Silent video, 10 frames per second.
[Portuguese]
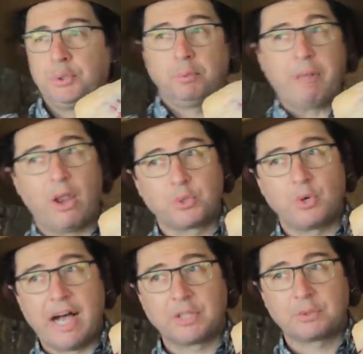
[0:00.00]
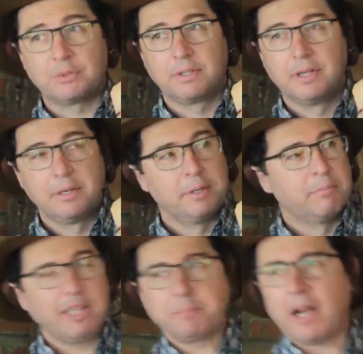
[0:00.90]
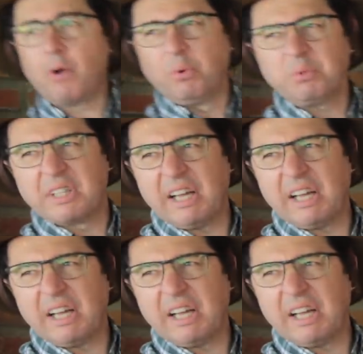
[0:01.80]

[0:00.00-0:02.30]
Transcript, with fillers: de um belo churrasco. Mas para uns,